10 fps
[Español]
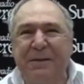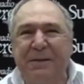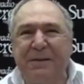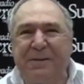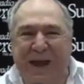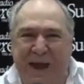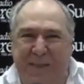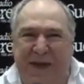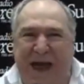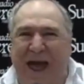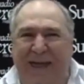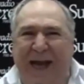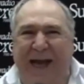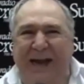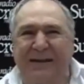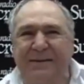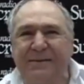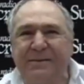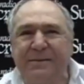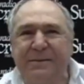¡Degenerada!
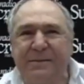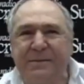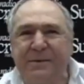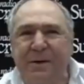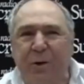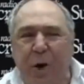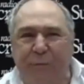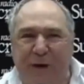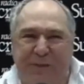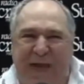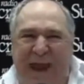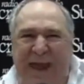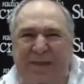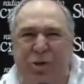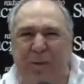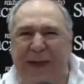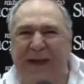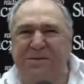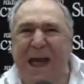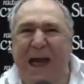¡Ofender a gente
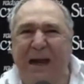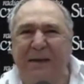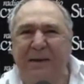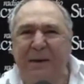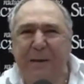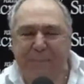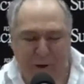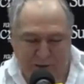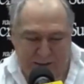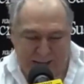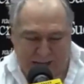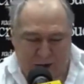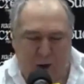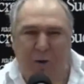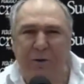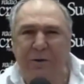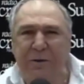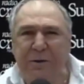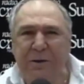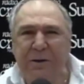honesta! ¡Por dinero!
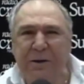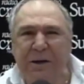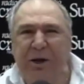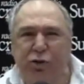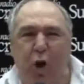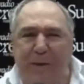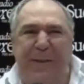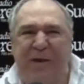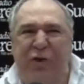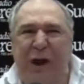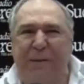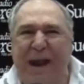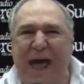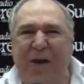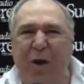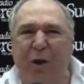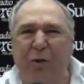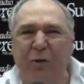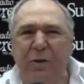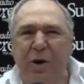Y tú, Vinicio
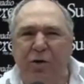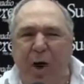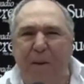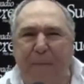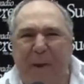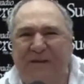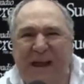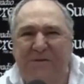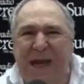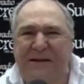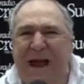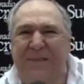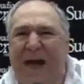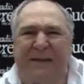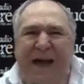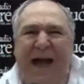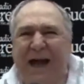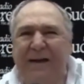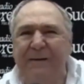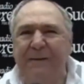Alvarado, ¿Cómo puedes ser tan canalla
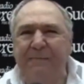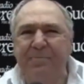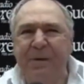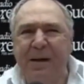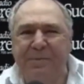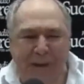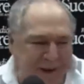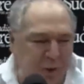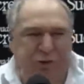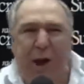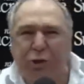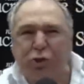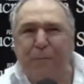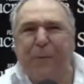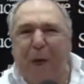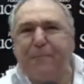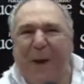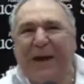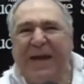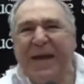de haber usado a tu propia
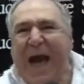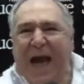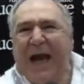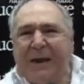hija